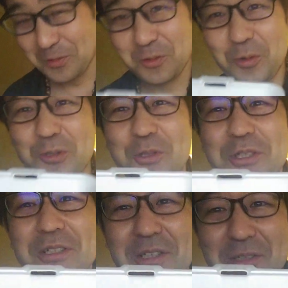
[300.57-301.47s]

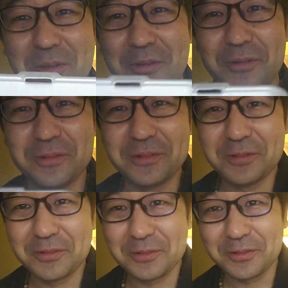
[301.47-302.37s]
ローストチキンですよ。
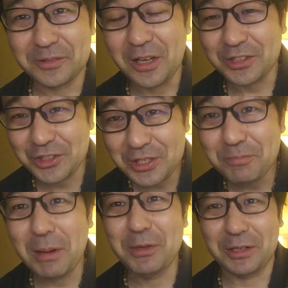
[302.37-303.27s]
いや、
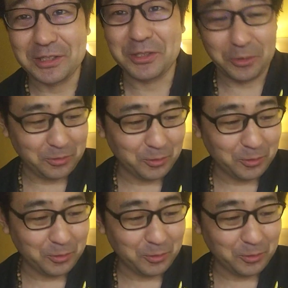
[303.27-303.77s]
チキンまみれですよ。